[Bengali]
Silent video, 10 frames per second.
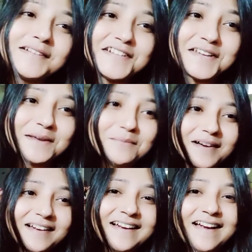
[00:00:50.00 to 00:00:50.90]
শিব
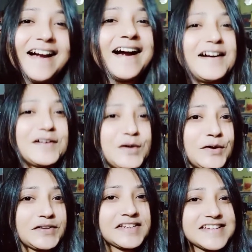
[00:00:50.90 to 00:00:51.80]
আর
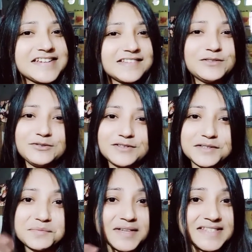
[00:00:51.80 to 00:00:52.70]
গণেশ দুজনের
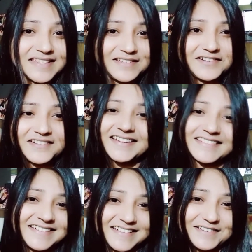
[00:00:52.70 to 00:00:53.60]
মিক্সিং করে একটা
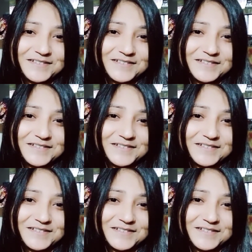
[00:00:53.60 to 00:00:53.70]
ট্যাটু